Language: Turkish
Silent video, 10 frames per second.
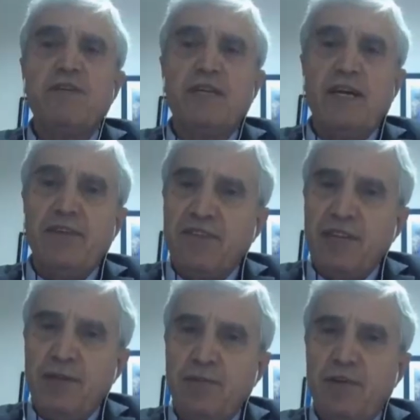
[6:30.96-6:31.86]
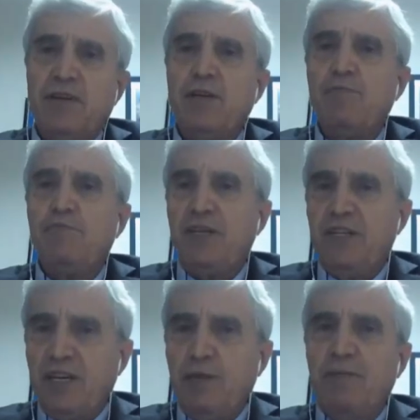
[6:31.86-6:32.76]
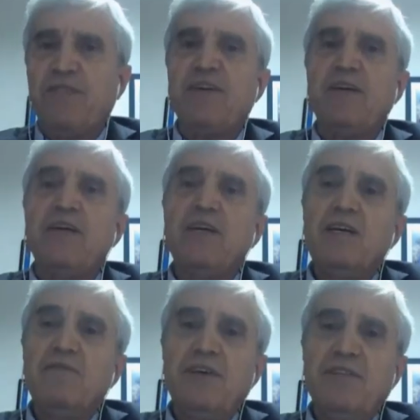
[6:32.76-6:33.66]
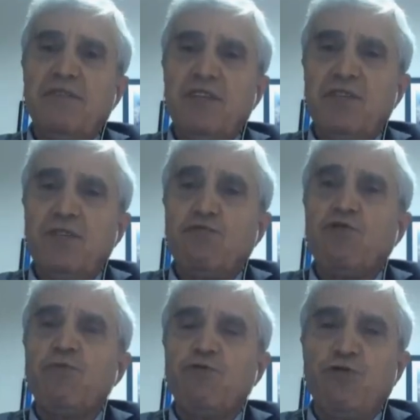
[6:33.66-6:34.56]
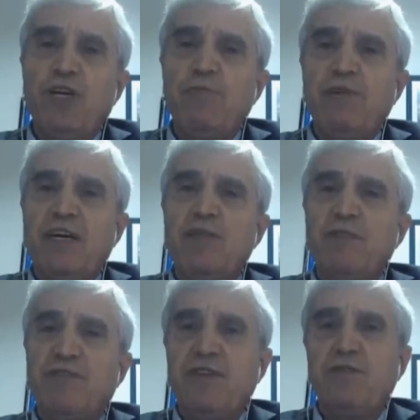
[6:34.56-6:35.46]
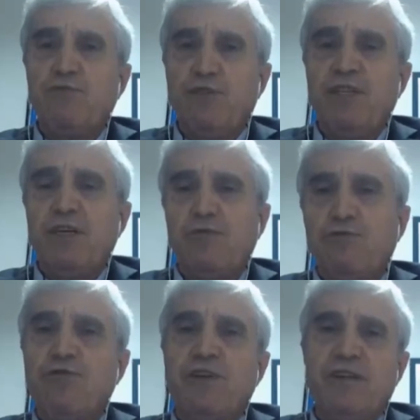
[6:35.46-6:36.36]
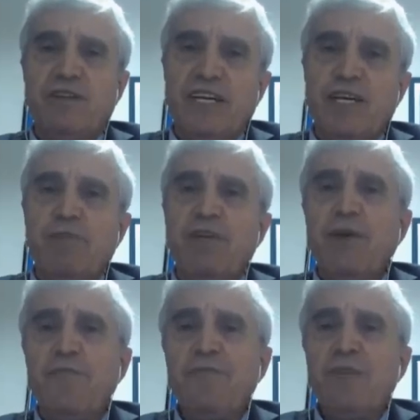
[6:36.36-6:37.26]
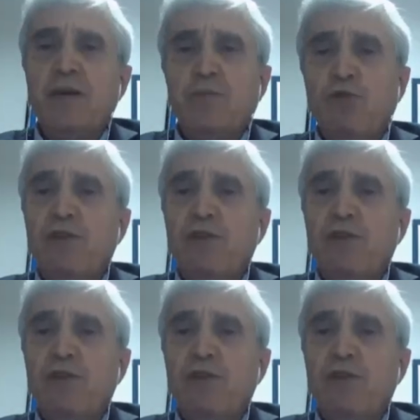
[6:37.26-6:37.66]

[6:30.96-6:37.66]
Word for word: kendisine e, bildirilmesi evet. ve İsveç'in somut önlemler alması yönündeki Türkiye'nin talepleri böyle